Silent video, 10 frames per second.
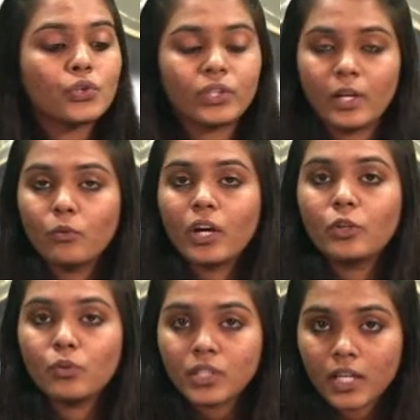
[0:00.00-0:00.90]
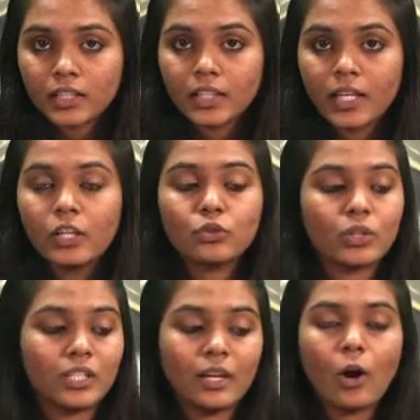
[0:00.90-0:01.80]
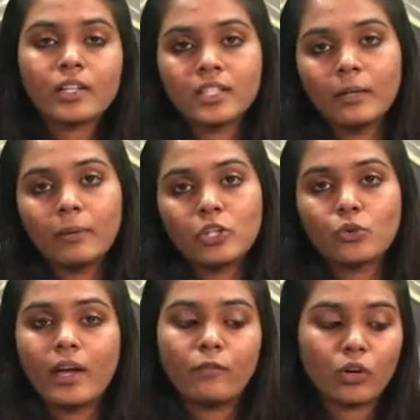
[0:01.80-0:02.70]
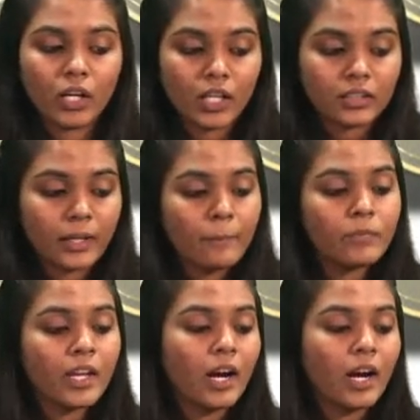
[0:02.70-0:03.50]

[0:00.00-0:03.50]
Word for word: सो ये उनका यूज़ करते हैं सो ये स्टेटमेंट जो है वो गलत है